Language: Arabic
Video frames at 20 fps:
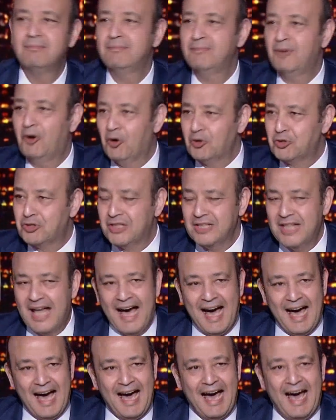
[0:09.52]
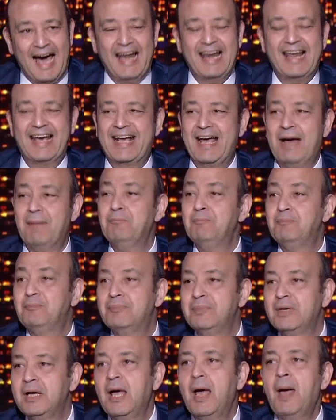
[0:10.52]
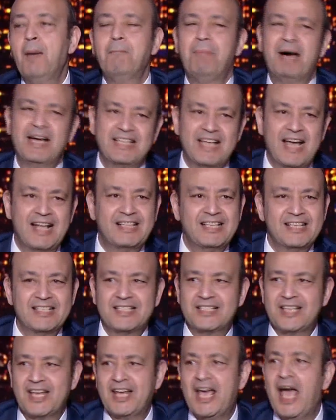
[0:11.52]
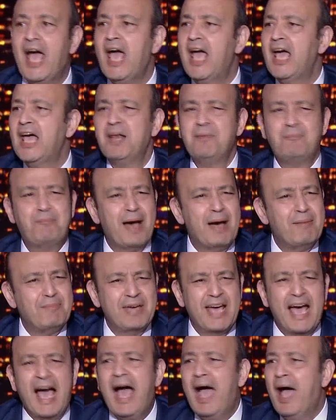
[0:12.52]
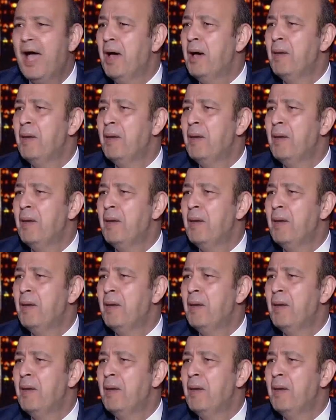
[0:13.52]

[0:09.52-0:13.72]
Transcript: حط ده على جنب بدأت هستيريا البامية